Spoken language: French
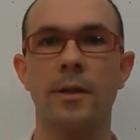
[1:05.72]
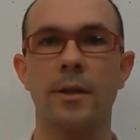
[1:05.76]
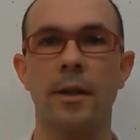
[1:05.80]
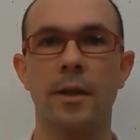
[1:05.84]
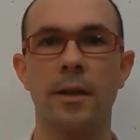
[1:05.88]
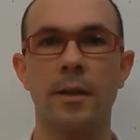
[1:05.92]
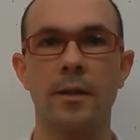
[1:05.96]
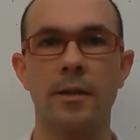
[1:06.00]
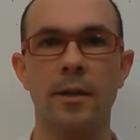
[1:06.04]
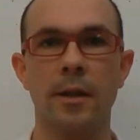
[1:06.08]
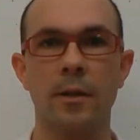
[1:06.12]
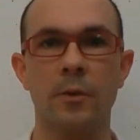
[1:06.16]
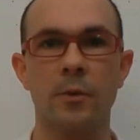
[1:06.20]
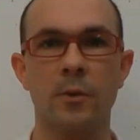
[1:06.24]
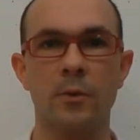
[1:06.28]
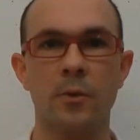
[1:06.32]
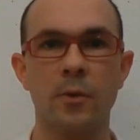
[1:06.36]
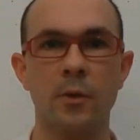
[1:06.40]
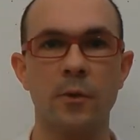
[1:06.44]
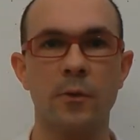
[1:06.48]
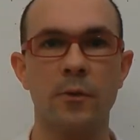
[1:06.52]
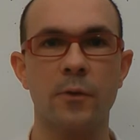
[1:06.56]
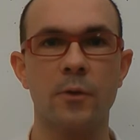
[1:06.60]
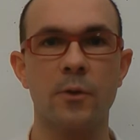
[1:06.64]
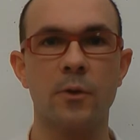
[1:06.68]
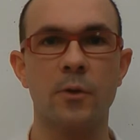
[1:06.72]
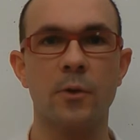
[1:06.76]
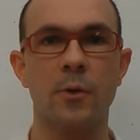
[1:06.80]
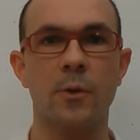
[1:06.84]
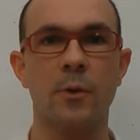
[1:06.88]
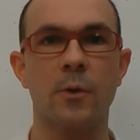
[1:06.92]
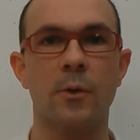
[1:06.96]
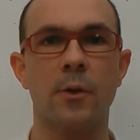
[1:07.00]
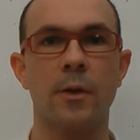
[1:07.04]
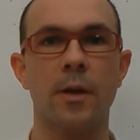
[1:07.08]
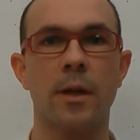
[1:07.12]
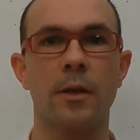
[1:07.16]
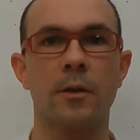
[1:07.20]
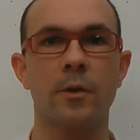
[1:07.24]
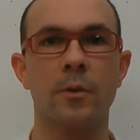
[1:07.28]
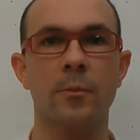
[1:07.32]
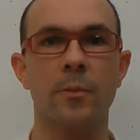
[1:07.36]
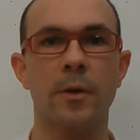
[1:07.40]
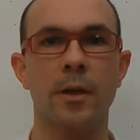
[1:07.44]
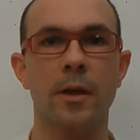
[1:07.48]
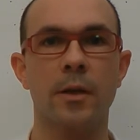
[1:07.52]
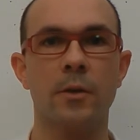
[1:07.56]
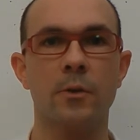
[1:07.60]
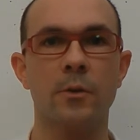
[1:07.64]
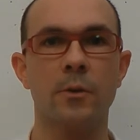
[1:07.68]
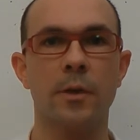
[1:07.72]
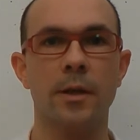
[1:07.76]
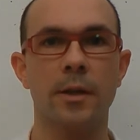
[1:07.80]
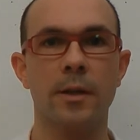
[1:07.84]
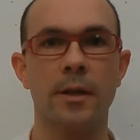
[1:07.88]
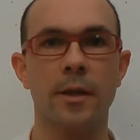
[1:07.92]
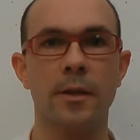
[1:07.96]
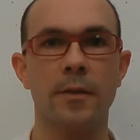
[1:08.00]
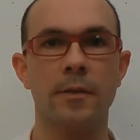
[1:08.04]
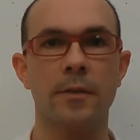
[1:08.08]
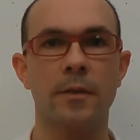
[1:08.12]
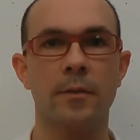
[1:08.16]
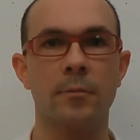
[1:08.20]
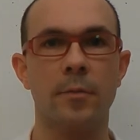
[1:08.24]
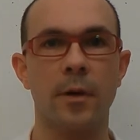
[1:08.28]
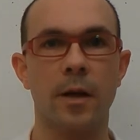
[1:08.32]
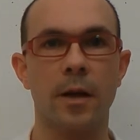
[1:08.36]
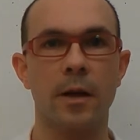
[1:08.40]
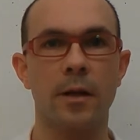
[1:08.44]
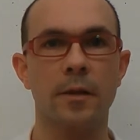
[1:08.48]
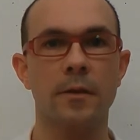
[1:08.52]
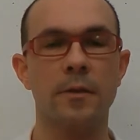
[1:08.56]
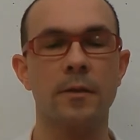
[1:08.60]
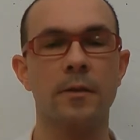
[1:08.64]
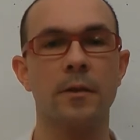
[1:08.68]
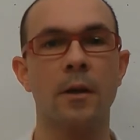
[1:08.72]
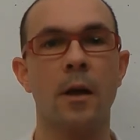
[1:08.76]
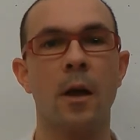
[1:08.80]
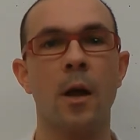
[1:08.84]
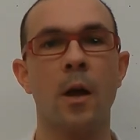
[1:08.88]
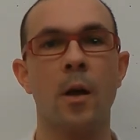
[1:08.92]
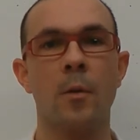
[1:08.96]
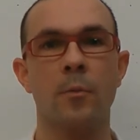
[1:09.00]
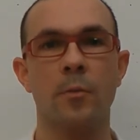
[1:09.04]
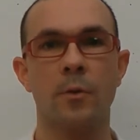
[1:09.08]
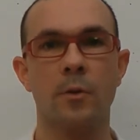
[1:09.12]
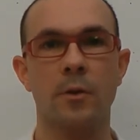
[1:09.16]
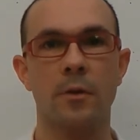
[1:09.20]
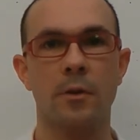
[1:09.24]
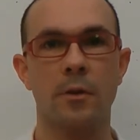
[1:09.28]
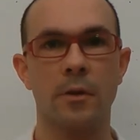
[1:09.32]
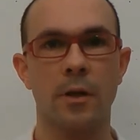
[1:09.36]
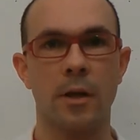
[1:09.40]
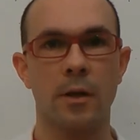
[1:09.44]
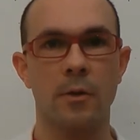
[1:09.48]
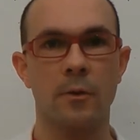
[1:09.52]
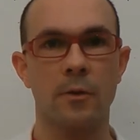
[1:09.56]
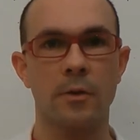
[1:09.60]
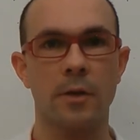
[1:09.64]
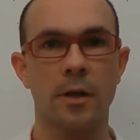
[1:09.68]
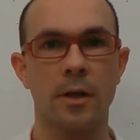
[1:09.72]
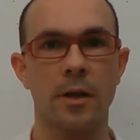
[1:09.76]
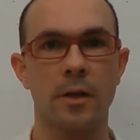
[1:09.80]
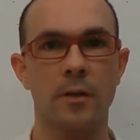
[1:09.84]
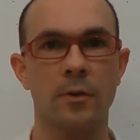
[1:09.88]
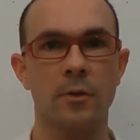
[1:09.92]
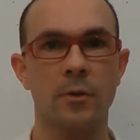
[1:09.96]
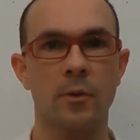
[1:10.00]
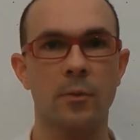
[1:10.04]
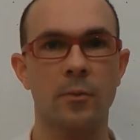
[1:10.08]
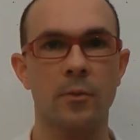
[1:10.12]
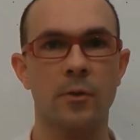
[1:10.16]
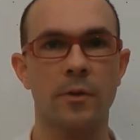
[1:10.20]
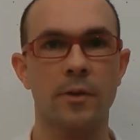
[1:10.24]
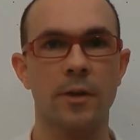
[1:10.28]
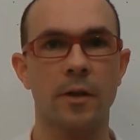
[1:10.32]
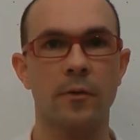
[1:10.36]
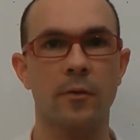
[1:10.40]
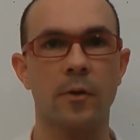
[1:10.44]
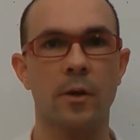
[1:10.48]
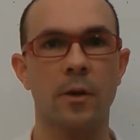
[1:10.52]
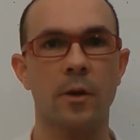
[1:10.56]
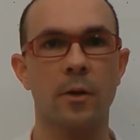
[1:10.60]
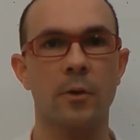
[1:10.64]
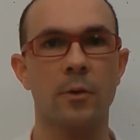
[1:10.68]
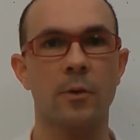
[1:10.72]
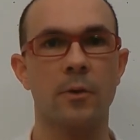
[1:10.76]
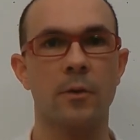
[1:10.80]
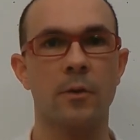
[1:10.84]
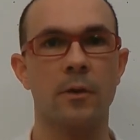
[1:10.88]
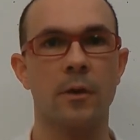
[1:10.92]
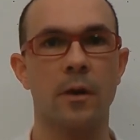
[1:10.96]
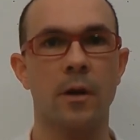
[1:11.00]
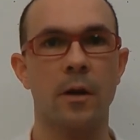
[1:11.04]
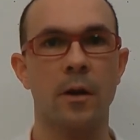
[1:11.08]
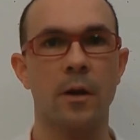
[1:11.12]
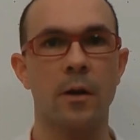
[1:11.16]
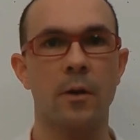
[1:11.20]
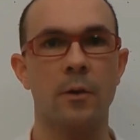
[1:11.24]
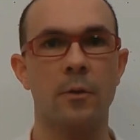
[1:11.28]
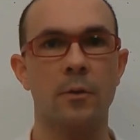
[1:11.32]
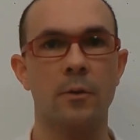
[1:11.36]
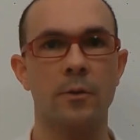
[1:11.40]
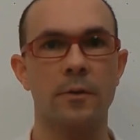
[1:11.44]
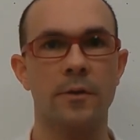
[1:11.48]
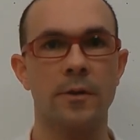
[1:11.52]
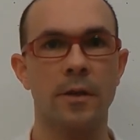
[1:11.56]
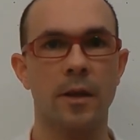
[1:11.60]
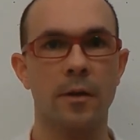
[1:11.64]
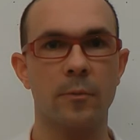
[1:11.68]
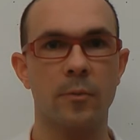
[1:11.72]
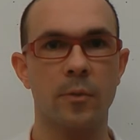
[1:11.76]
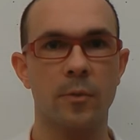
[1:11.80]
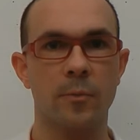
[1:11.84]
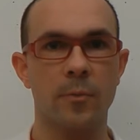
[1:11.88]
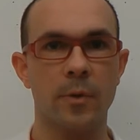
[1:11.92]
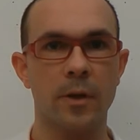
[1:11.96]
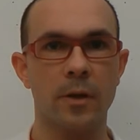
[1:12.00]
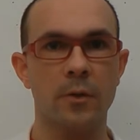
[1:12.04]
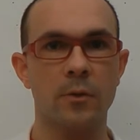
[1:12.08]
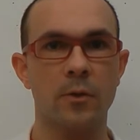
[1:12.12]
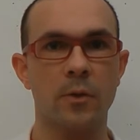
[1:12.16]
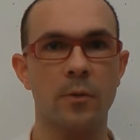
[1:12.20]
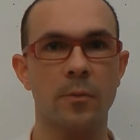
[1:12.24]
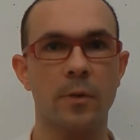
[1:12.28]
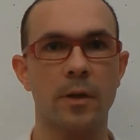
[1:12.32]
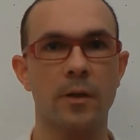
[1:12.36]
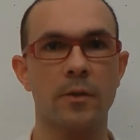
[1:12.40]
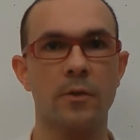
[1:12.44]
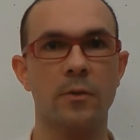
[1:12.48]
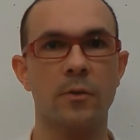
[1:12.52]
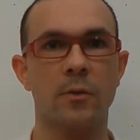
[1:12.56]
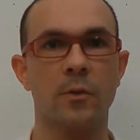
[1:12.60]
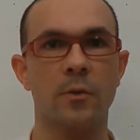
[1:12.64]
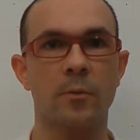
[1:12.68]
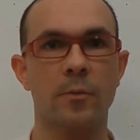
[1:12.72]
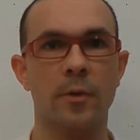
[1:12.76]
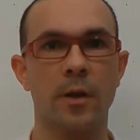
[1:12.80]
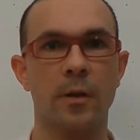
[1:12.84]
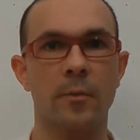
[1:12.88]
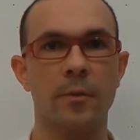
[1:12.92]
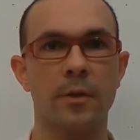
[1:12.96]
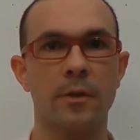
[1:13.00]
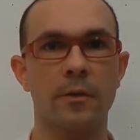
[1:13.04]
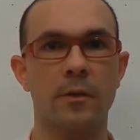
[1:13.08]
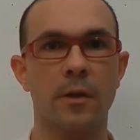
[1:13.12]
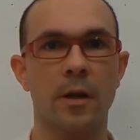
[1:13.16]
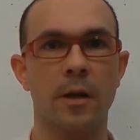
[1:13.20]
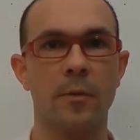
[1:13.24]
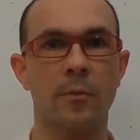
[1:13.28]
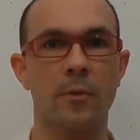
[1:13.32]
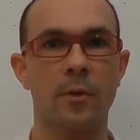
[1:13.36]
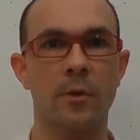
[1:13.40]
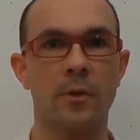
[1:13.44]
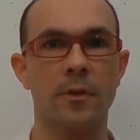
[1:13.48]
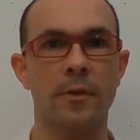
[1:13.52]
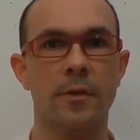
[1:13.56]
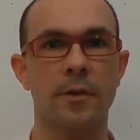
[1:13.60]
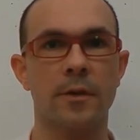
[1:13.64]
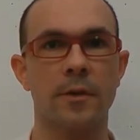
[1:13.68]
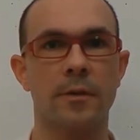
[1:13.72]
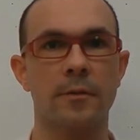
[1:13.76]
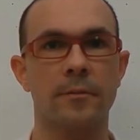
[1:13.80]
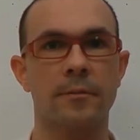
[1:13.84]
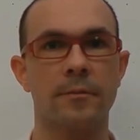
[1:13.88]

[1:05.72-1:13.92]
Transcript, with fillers: est à l'état de surfusion, la température est assez basse pour que la congélation puisse avoir lieu. Une simple perturbation permet de l'amorcer.